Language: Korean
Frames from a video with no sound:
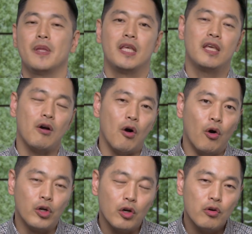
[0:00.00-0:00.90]
이게
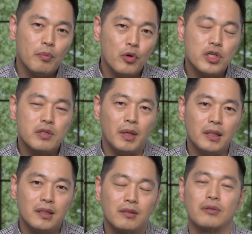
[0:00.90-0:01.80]
어려워
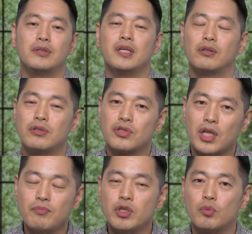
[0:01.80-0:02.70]
보이지만 그런데 이것은
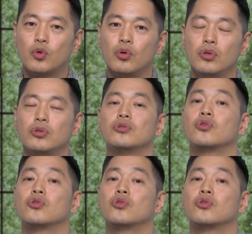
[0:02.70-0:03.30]
참 쉽고